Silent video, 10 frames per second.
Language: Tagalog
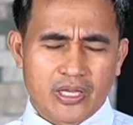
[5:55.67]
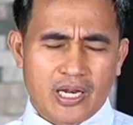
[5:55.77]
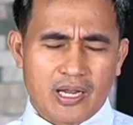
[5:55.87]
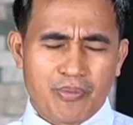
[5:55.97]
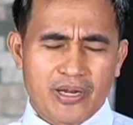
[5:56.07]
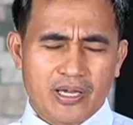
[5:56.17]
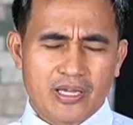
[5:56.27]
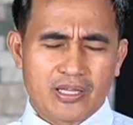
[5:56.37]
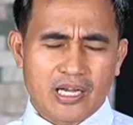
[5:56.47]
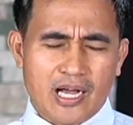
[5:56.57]
labi na
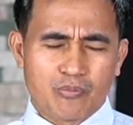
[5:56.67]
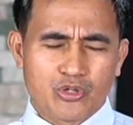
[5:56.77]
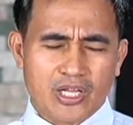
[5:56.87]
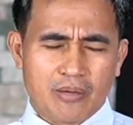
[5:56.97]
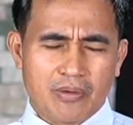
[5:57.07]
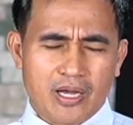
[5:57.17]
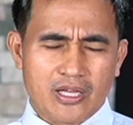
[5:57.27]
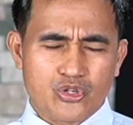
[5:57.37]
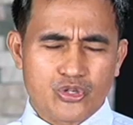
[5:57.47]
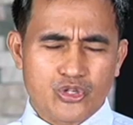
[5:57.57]
gid ang amon nga
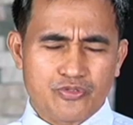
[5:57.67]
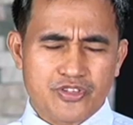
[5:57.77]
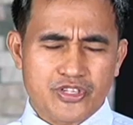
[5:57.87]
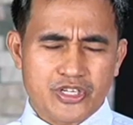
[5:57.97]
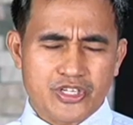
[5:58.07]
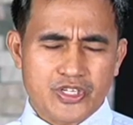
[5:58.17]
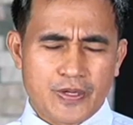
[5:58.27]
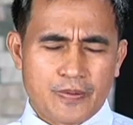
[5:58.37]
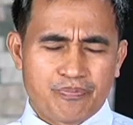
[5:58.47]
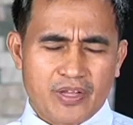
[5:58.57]
mga church officers
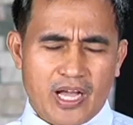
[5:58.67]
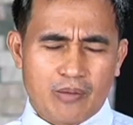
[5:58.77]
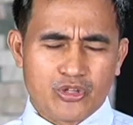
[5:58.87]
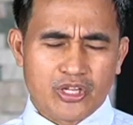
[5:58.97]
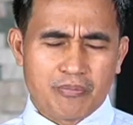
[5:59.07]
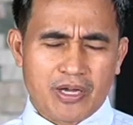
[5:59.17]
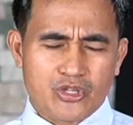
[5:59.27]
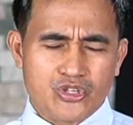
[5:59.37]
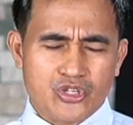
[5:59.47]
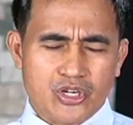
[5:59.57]
amon nga mga
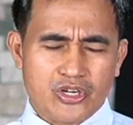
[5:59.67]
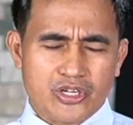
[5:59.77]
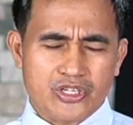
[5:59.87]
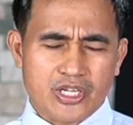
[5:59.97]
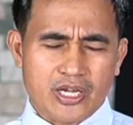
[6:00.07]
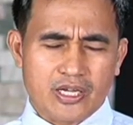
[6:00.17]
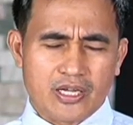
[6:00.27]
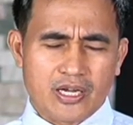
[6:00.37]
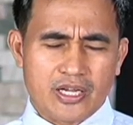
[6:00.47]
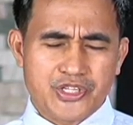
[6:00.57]
church clerks kag
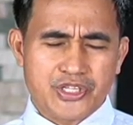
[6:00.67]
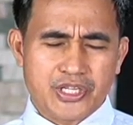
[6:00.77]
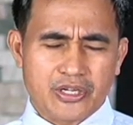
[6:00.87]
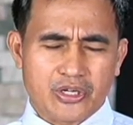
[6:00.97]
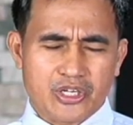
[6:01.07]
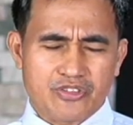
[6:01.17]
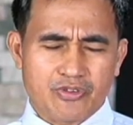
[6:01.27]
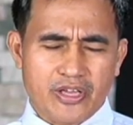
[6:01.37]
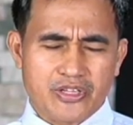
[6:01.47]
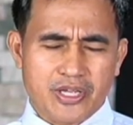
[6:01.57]
ah, assistant clerks
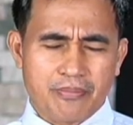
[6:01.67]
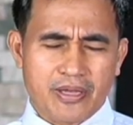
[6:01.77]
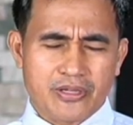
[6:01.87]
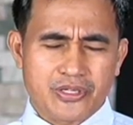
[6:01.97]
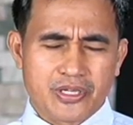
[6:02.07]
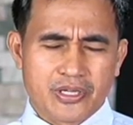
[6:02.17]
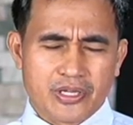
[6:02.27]
for ACMS